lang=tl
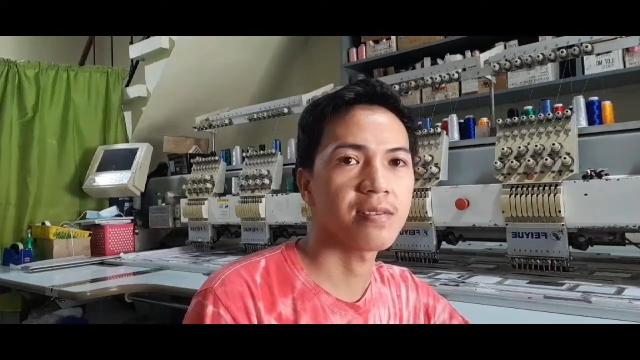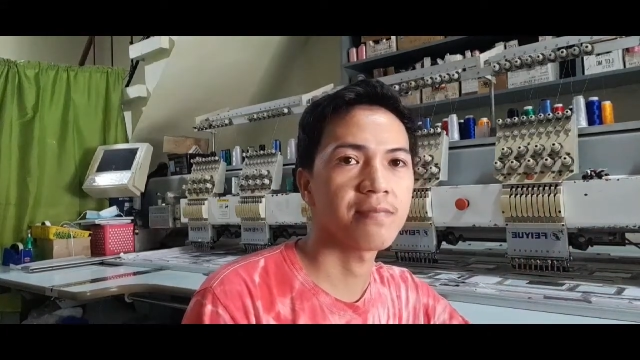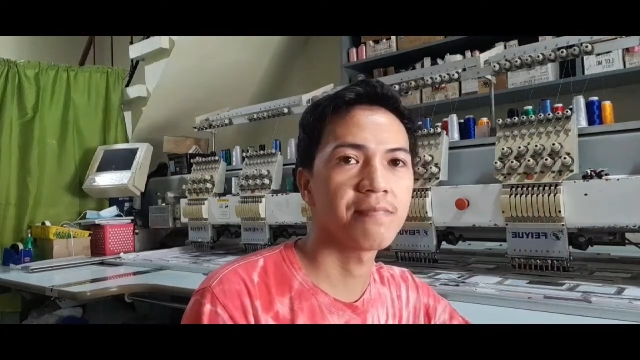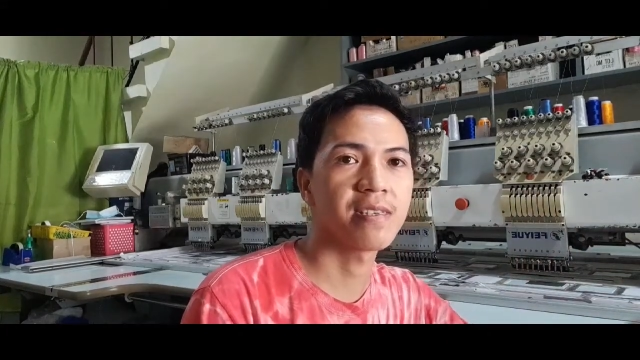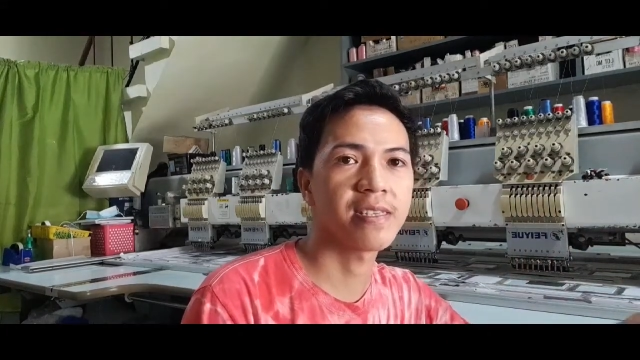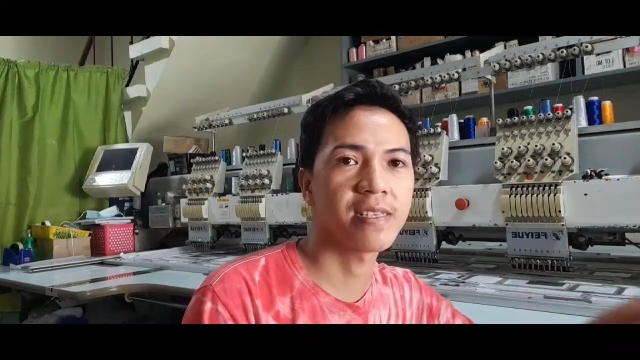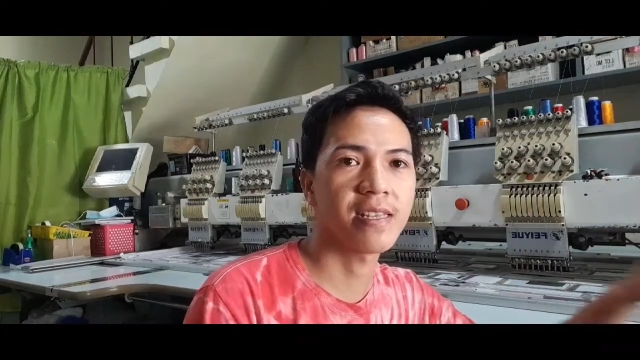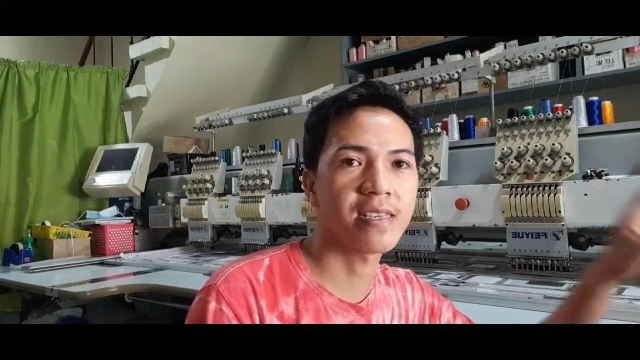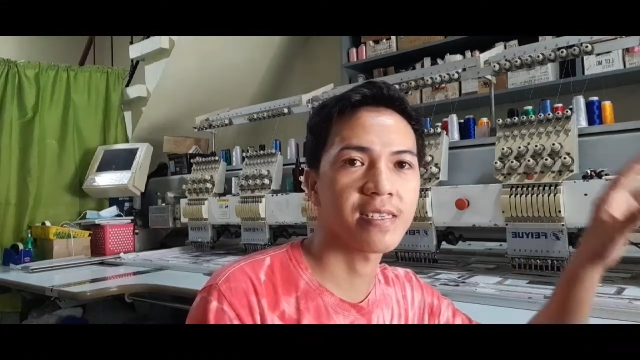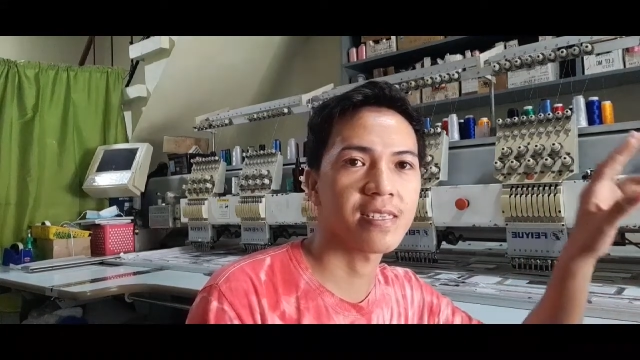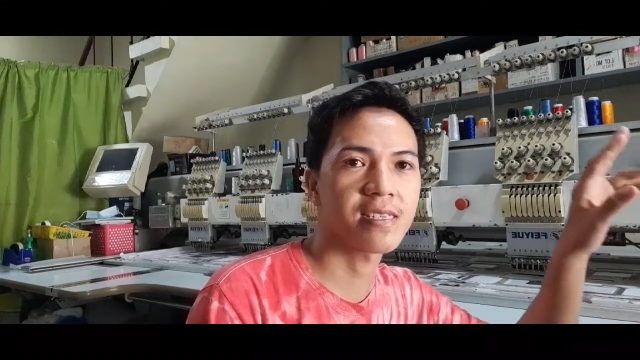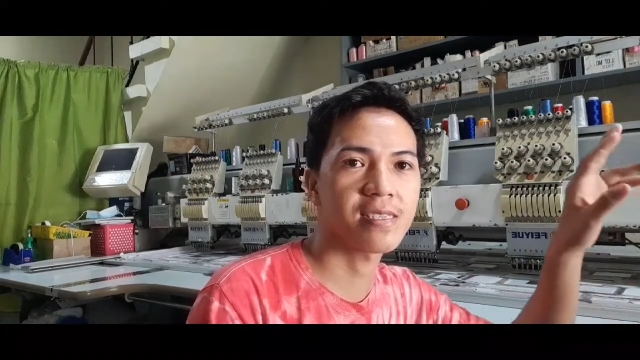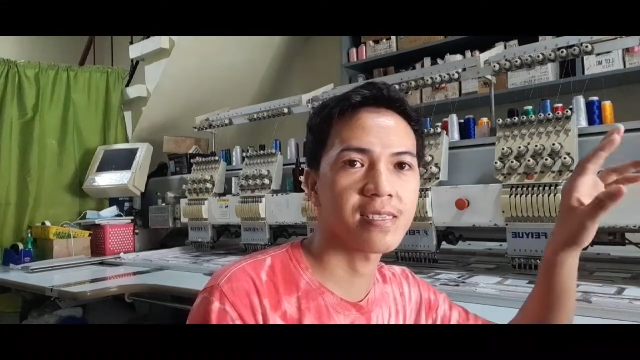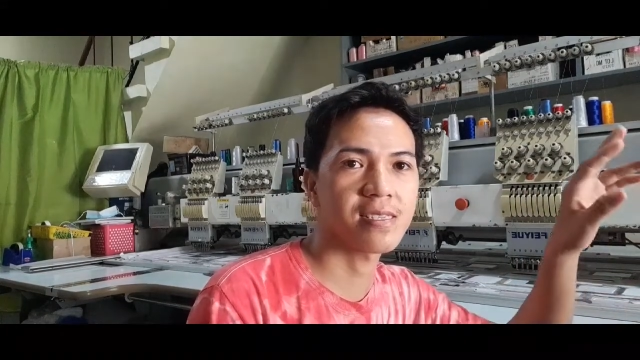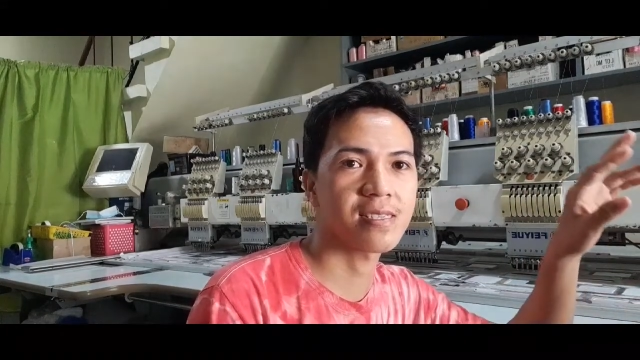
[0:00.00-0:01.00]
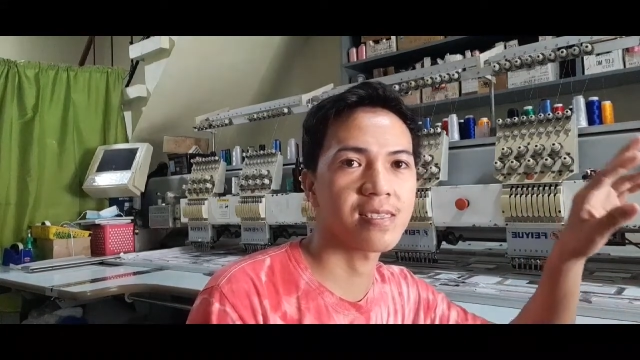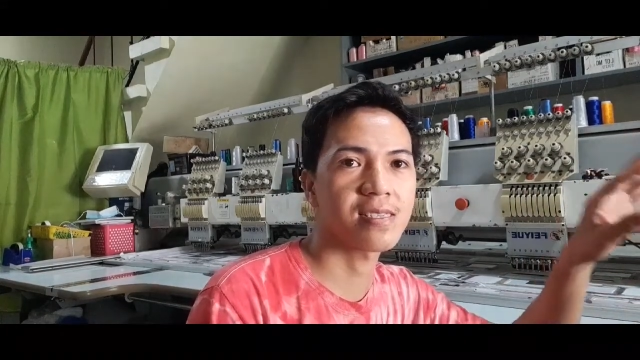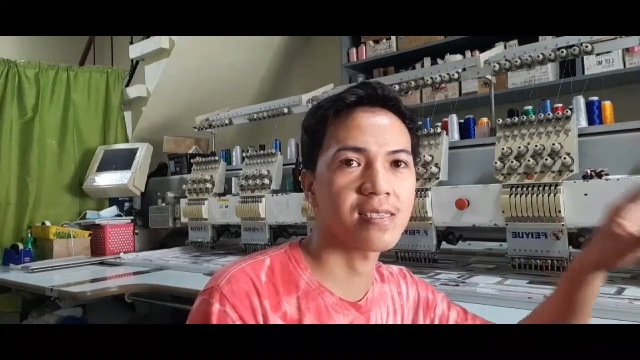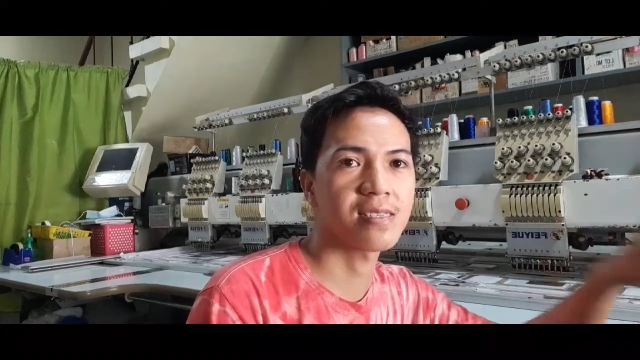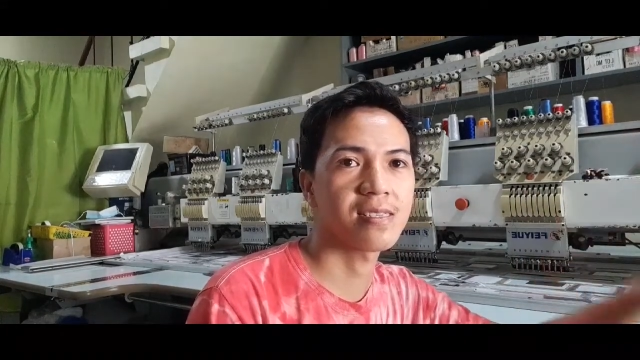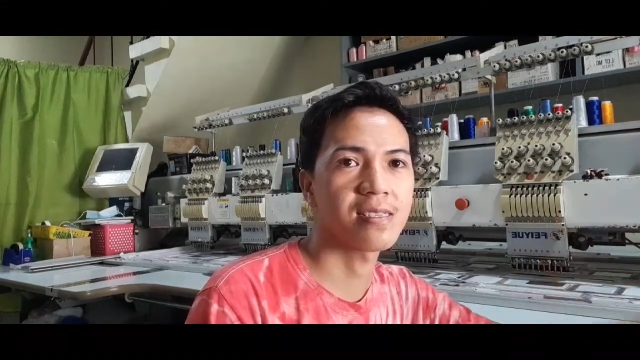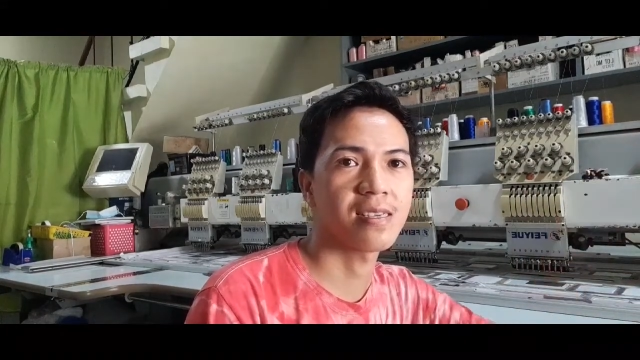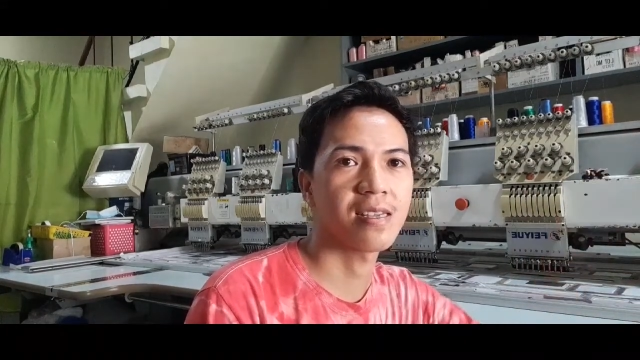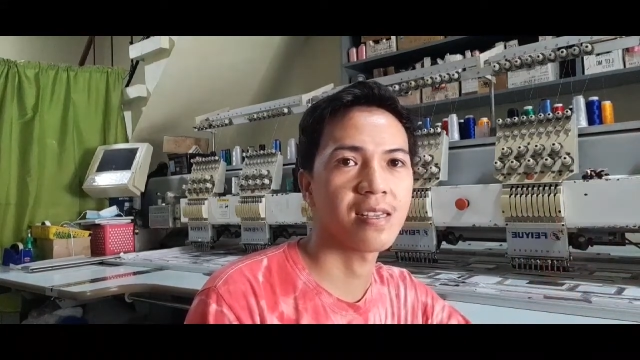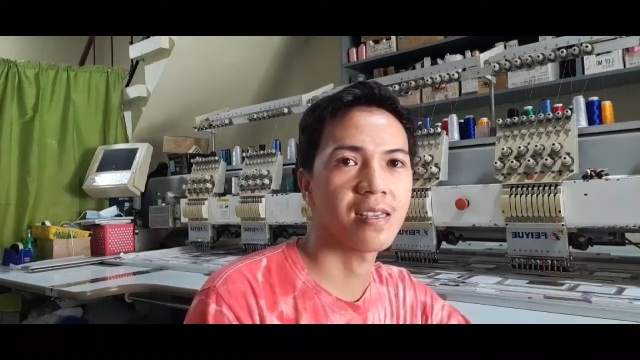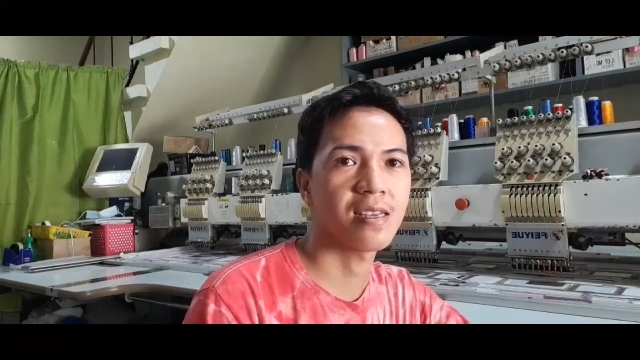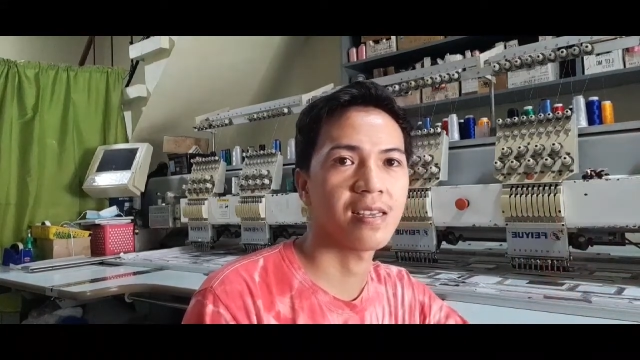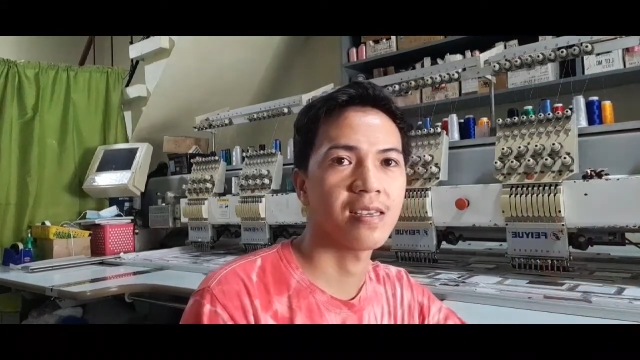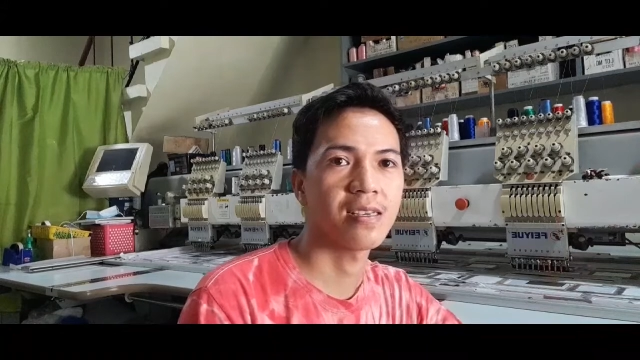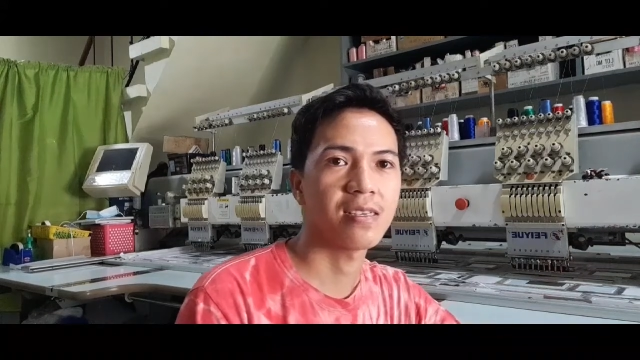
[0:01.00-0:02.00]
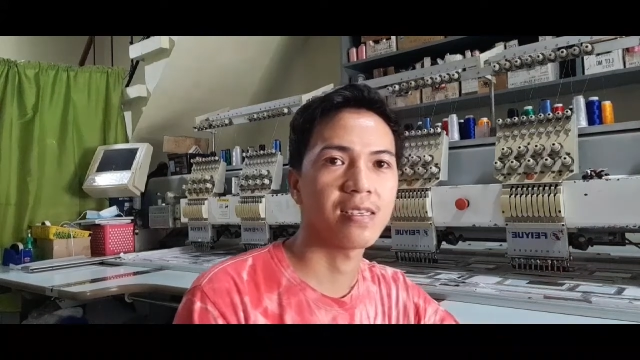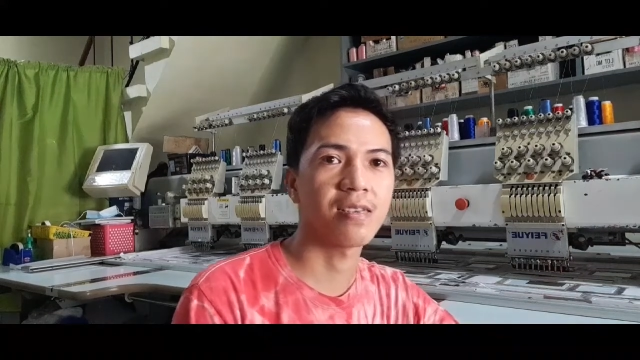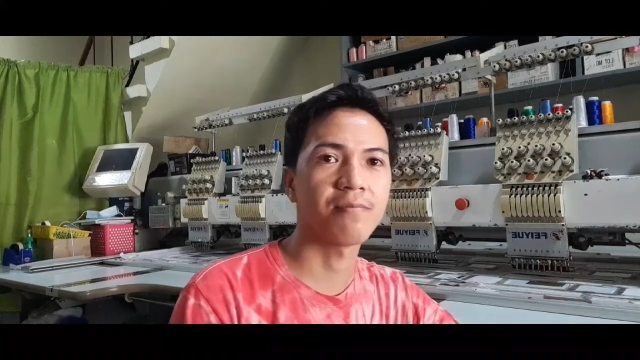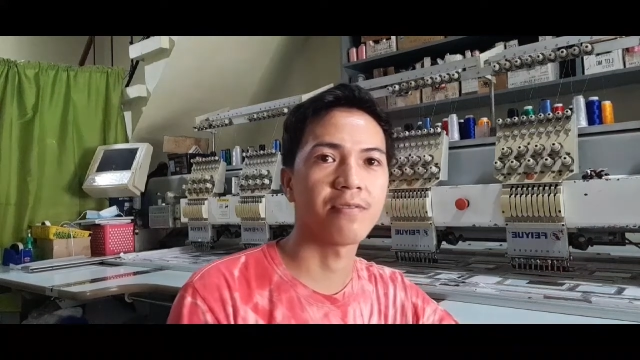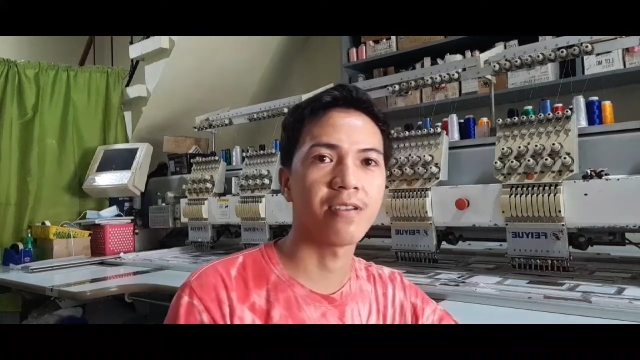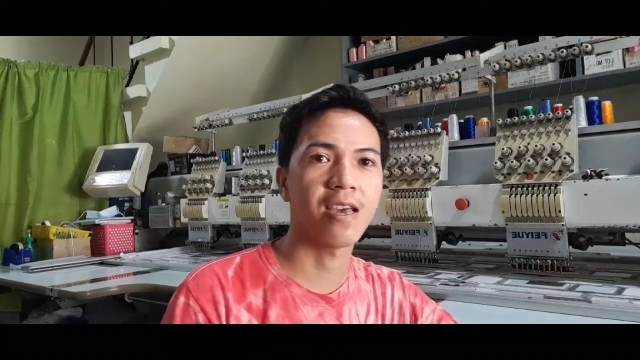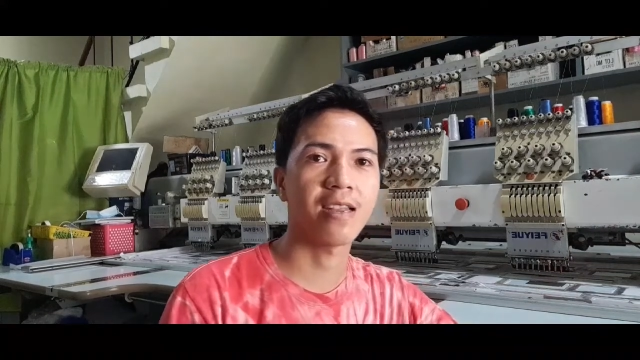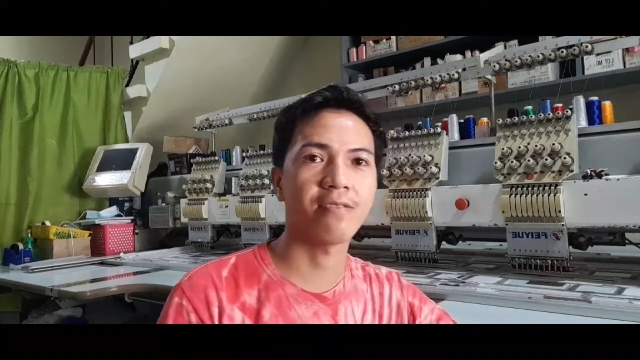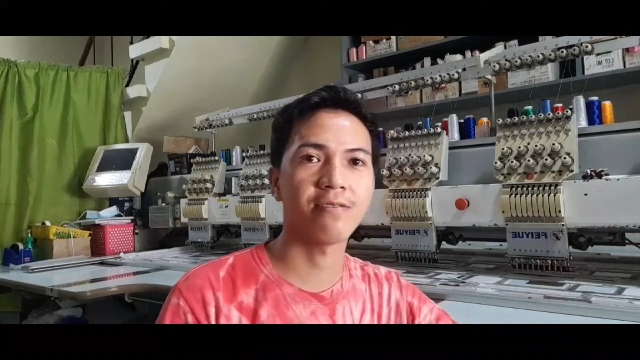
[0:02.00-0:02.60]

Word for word: business simula